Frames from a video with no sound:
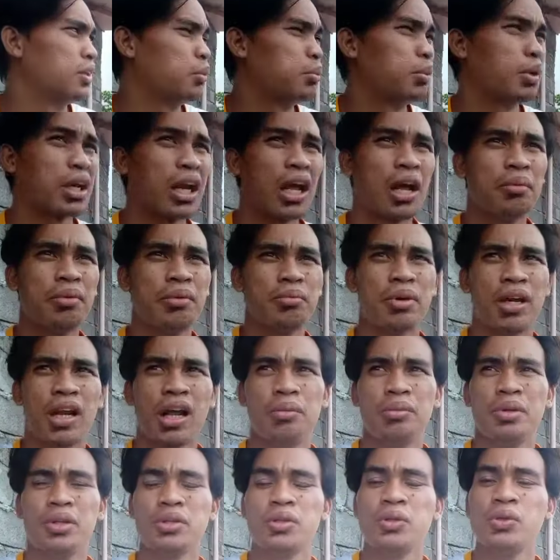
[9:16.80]
May Marami
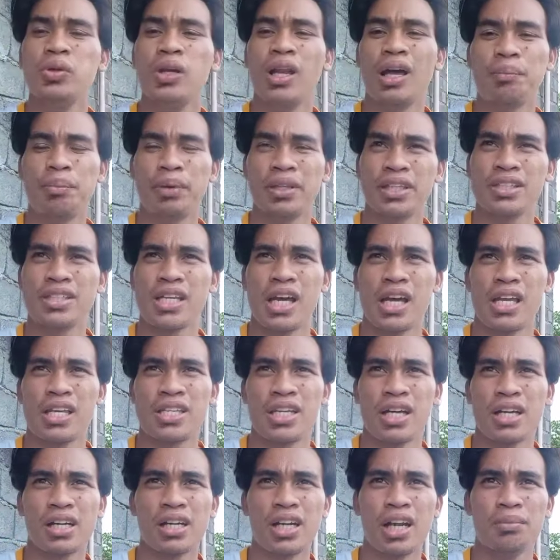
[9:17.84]
maraming kulang pati sa
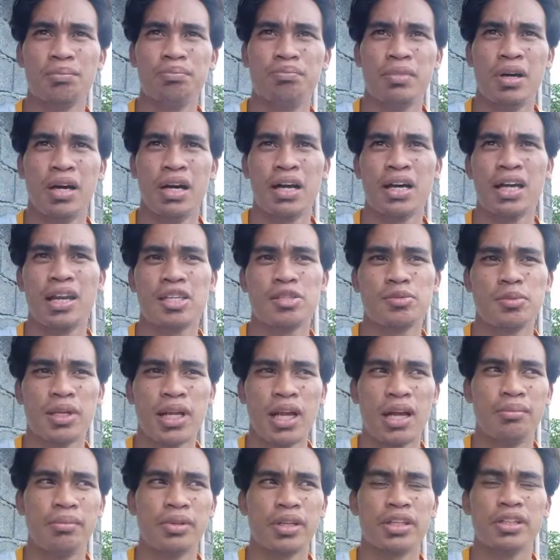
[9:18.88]
isang club mga kalas
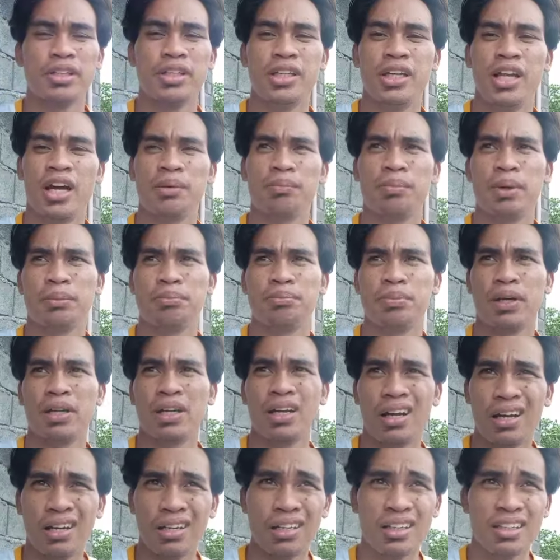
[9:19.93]
marami rin hindi
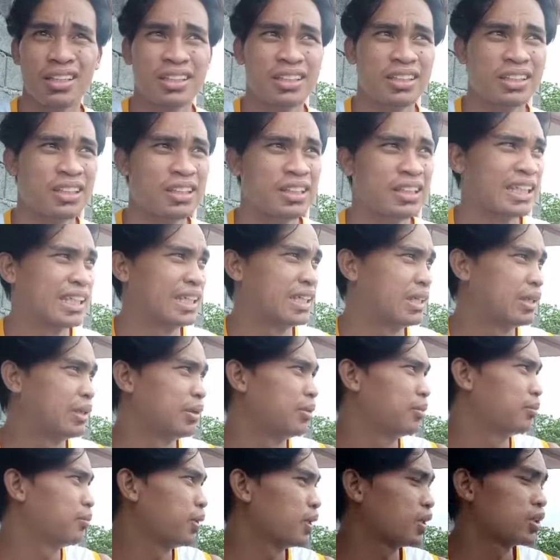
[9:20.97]
nakapagpaklak.
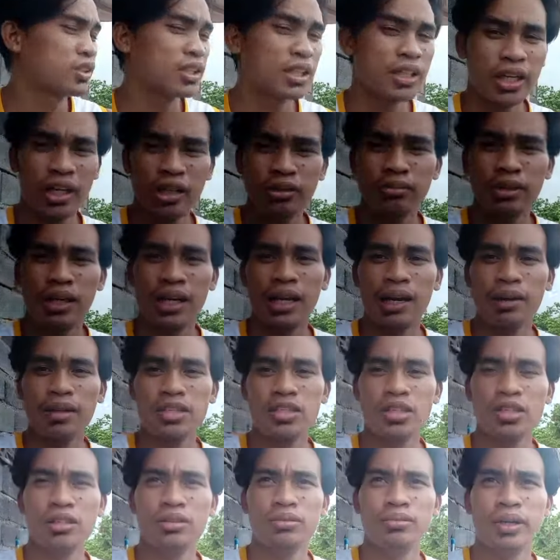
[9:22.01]
Pero sa ngayon mga
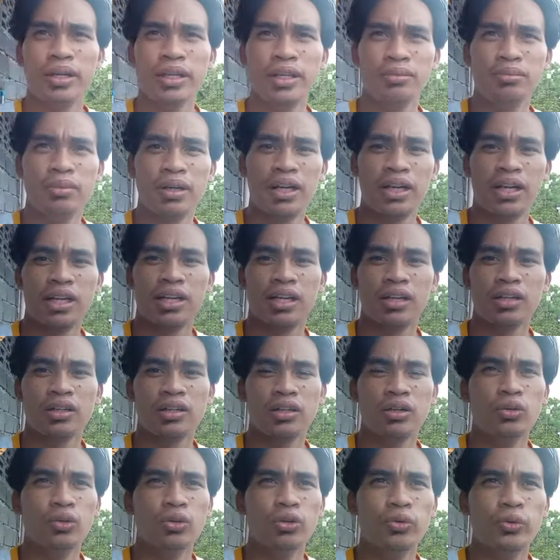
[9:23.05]
kalad, so may mga
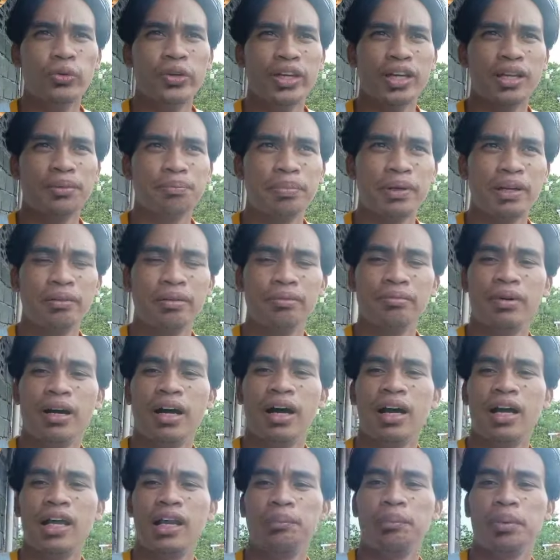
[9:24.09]
nag-uuwian pa naman
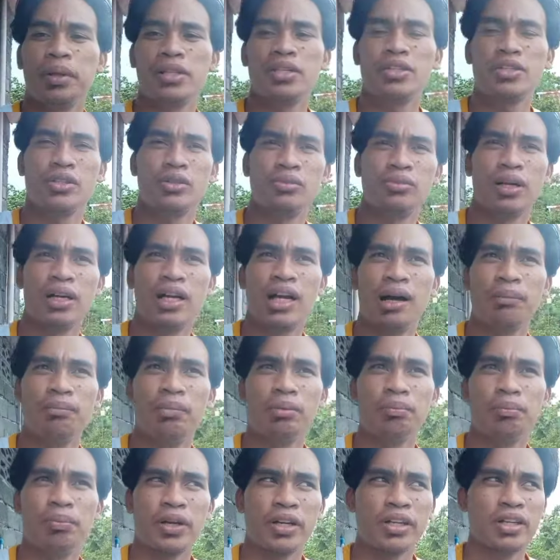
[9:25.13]
mga kalapad. So
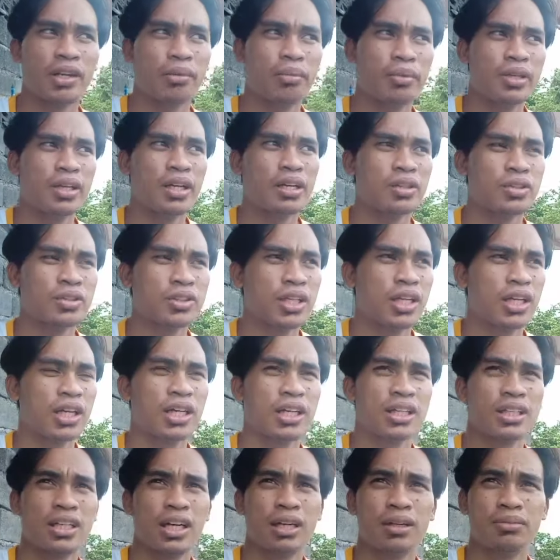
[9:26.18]
mag-aabang pa rin naman ako
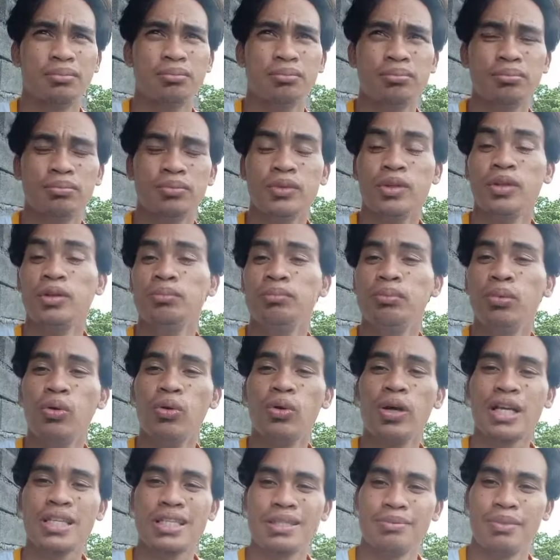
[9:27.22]
sa hanggang
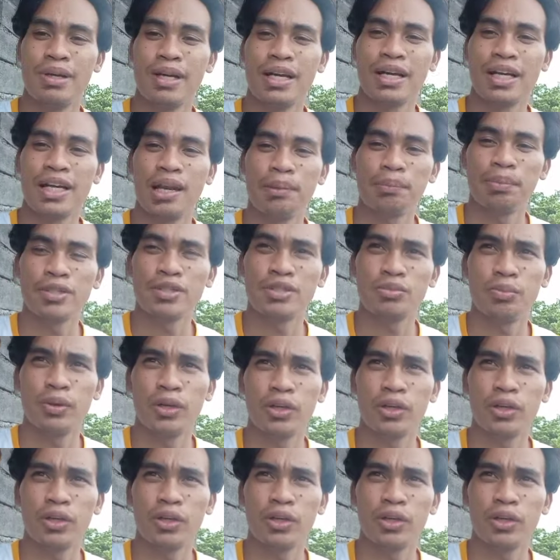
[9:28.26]
bukas mga kalapad.